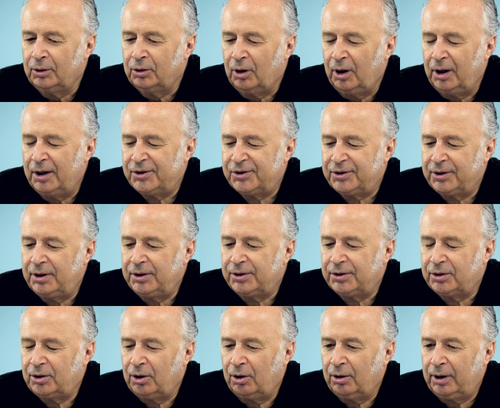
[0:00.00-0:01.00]
To jest
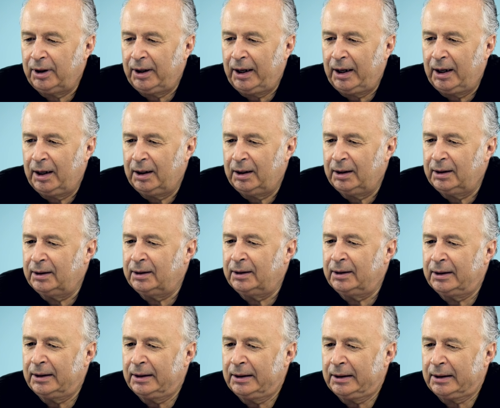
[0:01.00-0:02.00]
historia
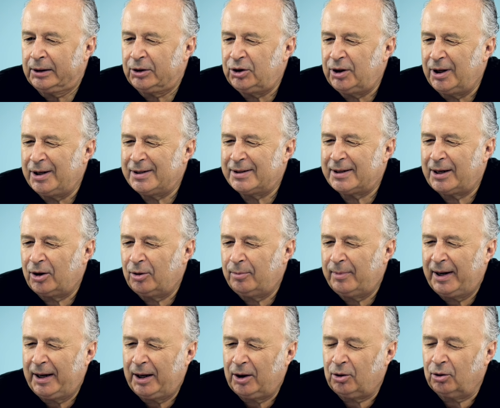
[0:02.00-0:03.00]
e, księdza
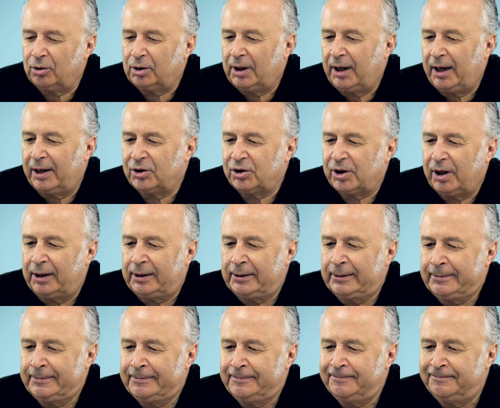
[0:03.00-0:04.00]
Romana Kotlarza,